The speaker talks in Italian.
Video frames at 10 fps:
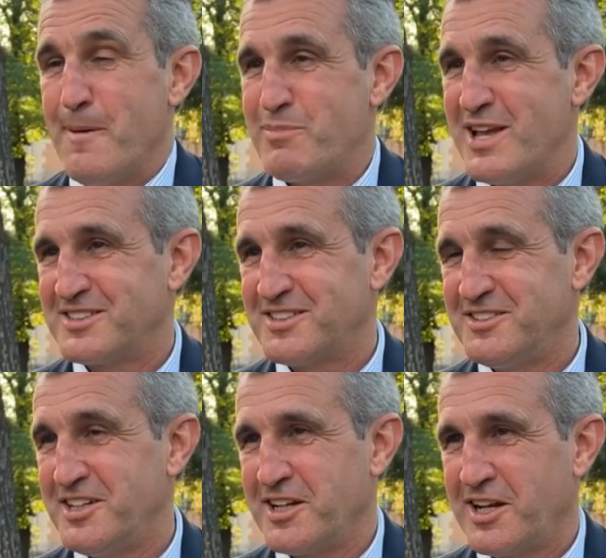a Piazza
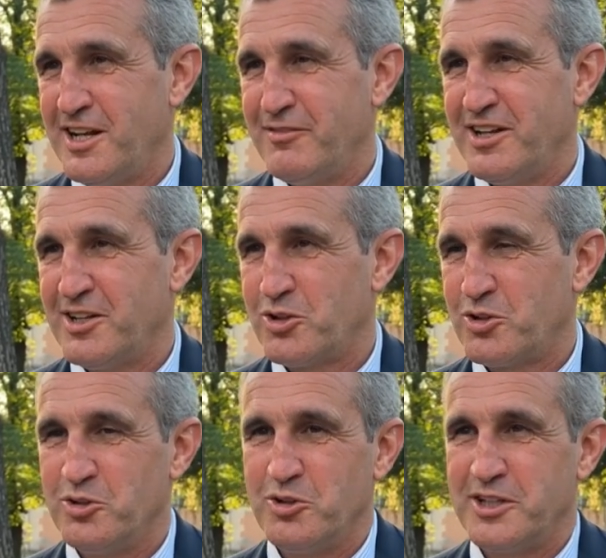Siena che è
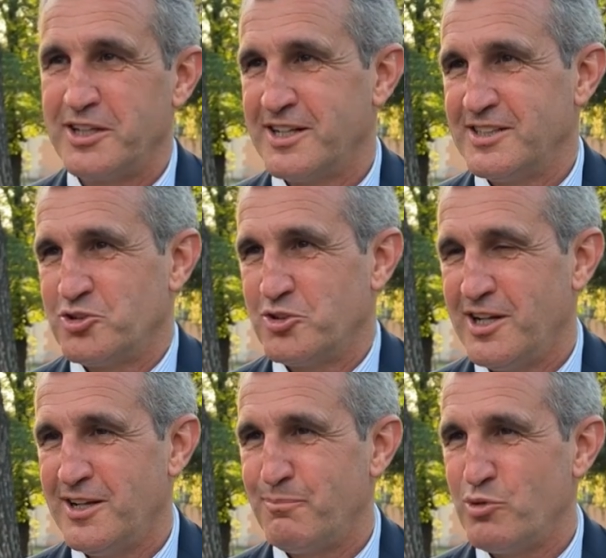l'evento
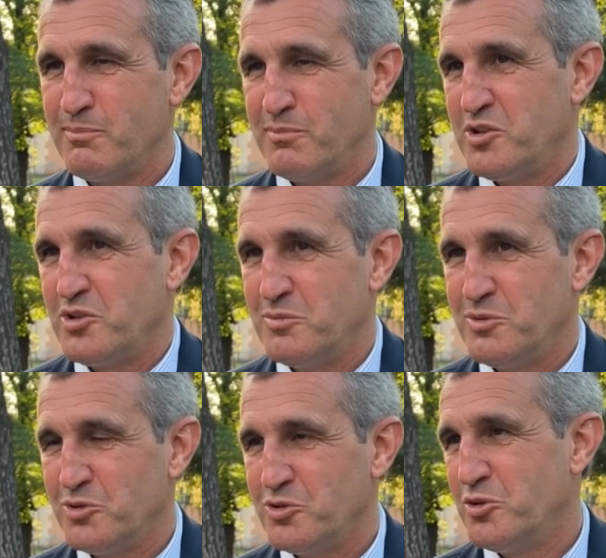internazionale più ambito al
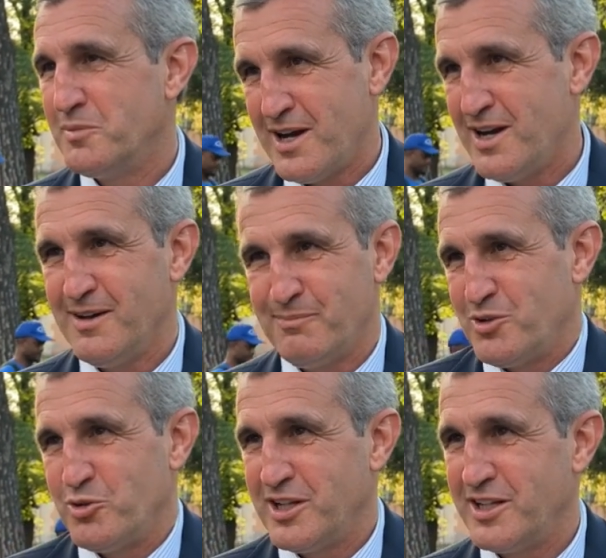mondo ma
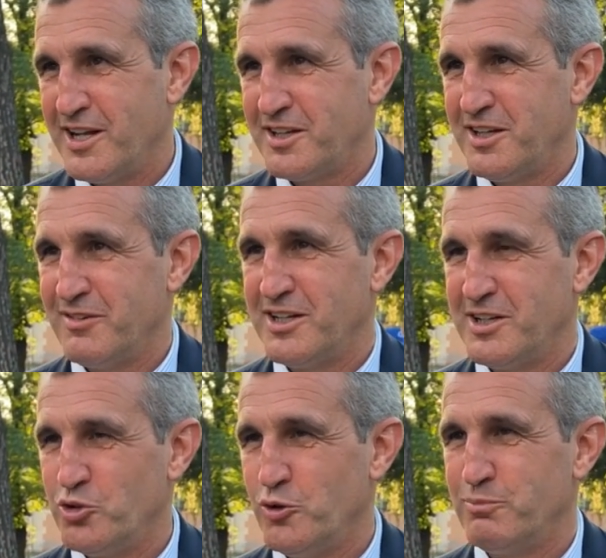per noi italiani
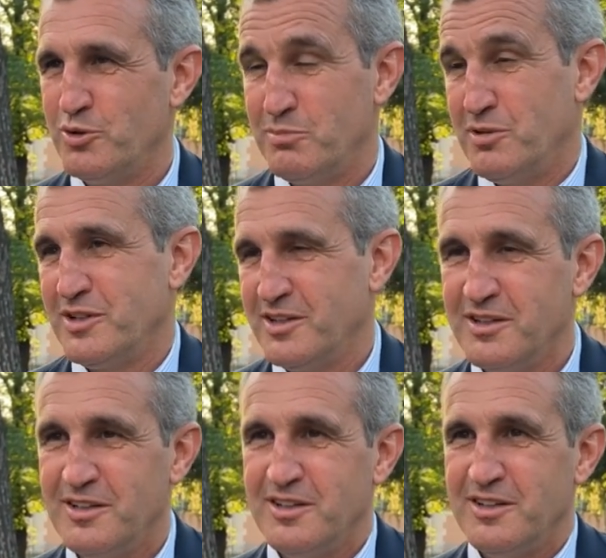vale doppio, poi
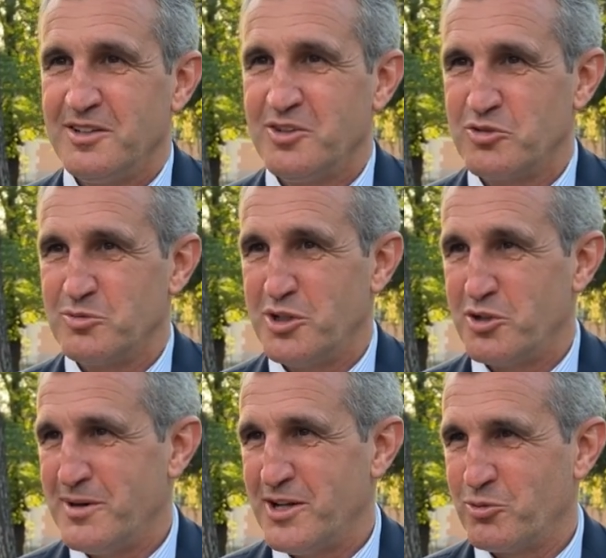io sono pure
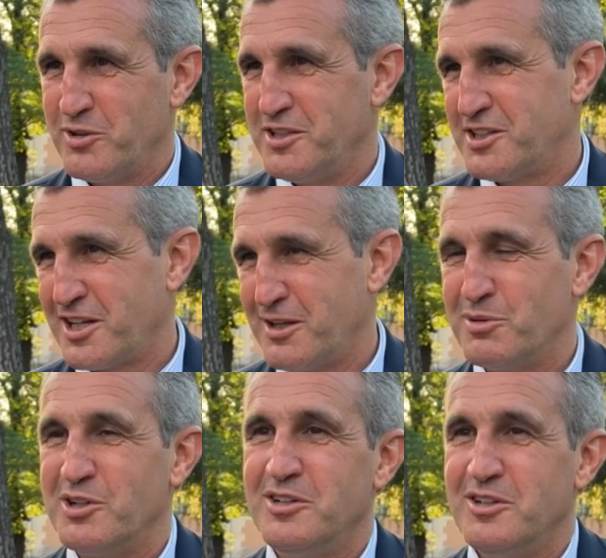romano quindi
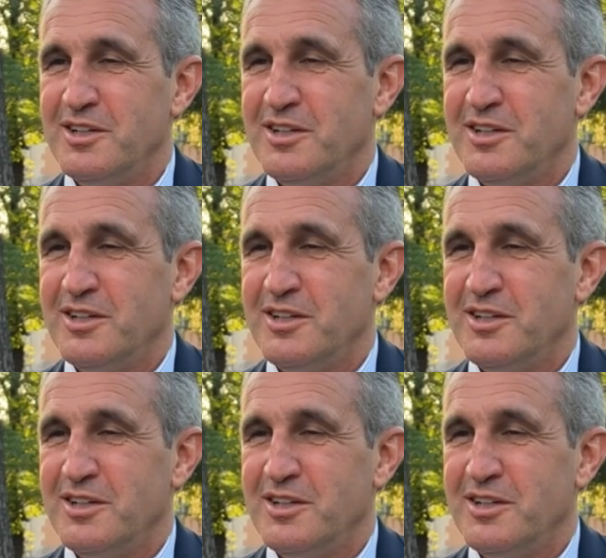triplo,